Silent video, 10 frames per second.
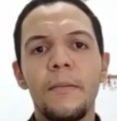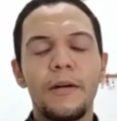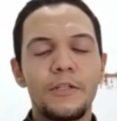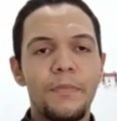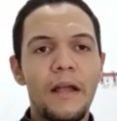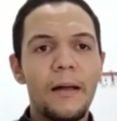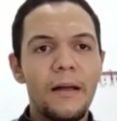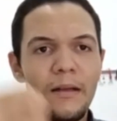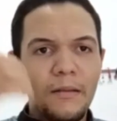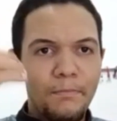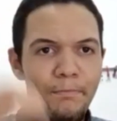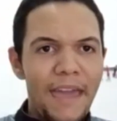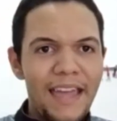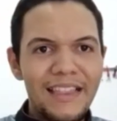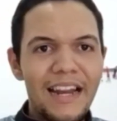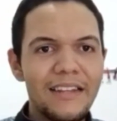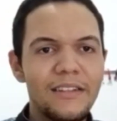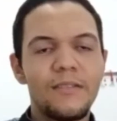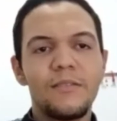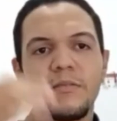mas para pedra